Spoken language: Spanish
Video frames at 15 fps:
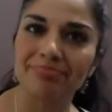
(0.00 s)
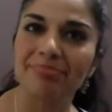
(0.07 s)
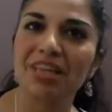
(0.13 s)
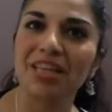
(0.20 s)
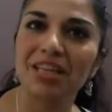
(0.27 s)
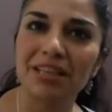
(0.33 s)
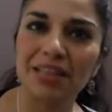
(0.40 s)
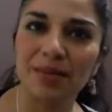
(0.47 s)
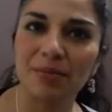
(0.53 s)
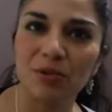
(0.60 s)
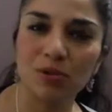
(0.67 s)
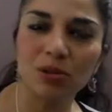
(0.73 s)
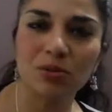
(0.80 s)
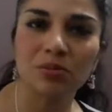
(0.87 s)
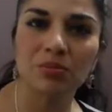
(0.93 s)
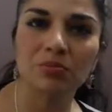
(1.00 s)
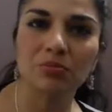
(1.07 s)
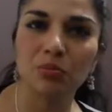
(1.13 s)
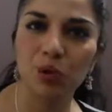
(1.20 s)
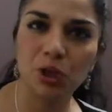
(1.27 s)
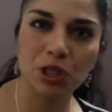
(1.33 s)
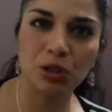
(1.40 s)
meditemos
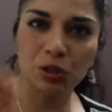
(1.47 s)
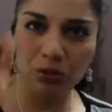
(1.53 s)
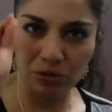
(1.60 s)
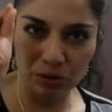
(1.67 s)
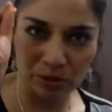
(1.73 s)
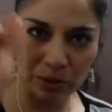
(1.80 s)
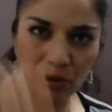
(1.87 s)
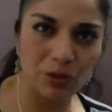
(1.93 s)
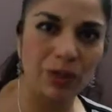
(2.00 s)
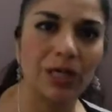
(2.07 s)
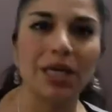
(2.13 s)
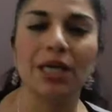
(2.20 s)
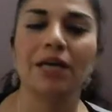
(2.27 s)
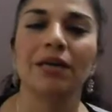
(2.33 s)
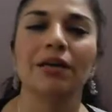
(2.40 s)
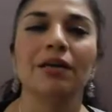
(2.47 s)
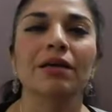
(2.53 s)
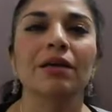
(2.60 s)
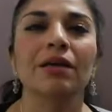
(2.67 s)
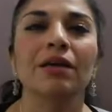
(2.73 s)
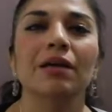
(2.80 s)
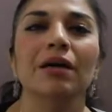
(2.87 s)
un poquito sobre lo que
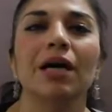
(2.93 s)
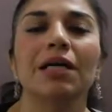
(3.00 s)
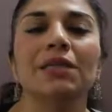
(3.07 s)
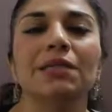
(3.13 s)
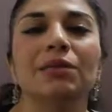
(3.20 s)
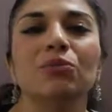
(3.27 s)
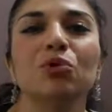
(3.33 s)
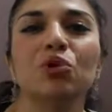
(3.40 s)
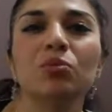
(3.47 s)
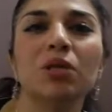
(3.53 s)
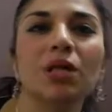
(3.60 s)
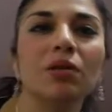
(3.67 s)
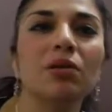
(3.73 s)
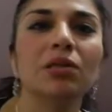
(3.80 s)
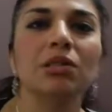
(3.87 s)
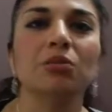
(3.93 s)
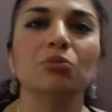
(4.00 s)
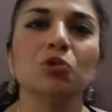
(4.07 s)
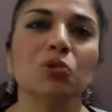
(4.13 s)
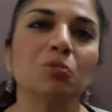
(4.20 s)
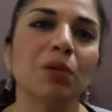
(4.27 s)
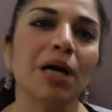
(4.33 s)
hacemos bien, lo
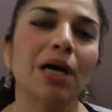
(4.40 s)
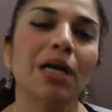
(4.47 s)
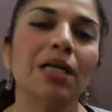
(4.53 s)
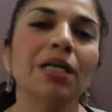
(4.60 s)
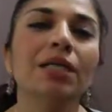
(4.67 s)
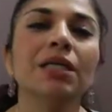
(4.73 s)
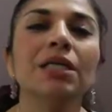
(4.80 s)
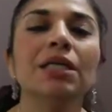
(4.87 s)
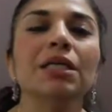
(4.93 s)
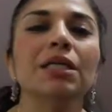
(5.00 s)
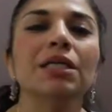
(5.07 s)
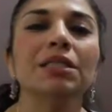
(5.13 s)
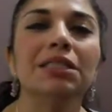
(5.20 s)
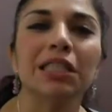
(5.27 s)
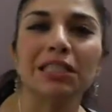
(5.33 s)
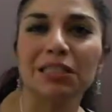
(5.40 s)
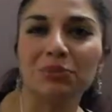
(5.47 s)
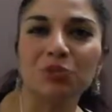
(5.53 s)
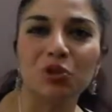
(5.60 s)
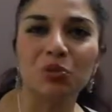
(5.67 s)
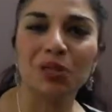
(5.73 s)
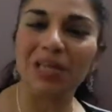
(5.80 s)
hacemos mal. Si
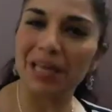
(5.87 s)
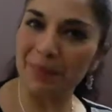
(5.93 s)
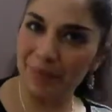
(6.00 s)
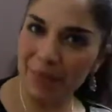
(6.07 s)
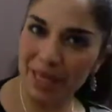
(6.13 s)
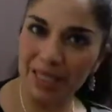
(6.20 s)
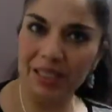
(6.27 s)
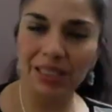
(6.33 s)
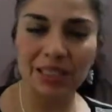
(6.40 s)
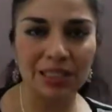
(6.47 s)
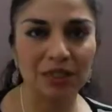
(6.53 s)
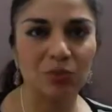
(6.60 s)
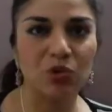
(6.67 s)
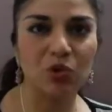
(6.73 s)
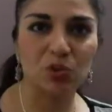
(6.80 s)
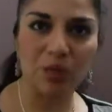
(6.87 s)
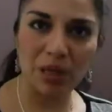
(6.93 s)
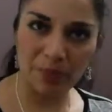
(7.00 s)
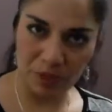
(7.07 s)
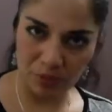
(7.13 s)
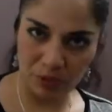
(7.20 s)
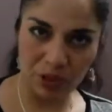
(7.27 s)
hacemos bien, qué padre. Si hacemos
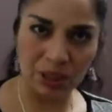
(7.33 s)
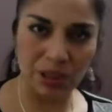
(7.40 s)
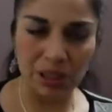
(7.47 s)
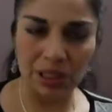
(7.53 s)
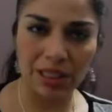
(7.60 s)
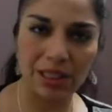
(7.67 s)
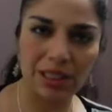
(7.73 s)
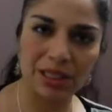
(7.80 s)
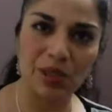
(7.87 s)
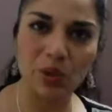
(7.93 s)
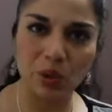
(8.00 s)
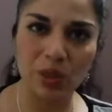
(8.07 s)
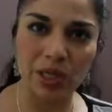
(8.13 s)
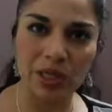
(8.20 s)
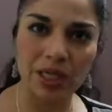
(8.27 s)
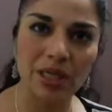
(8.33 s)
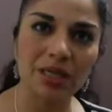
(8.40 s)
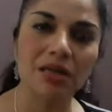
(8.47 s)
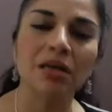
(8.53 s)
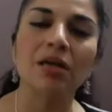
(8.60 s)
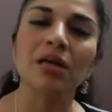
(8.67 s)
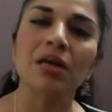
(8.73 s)
mal, vamos a tratar de corregir
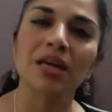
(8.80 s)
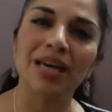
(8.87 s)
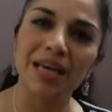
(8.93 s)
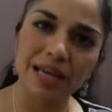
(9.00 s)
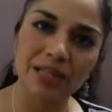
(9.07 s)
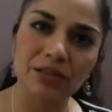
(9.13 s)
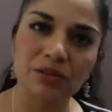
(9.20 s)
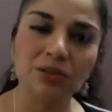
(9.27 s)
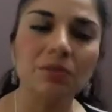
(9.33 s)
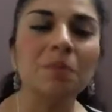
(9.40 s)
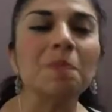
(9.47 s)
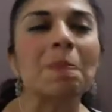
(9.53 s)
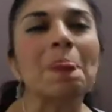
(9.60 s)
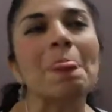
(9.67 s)
eso.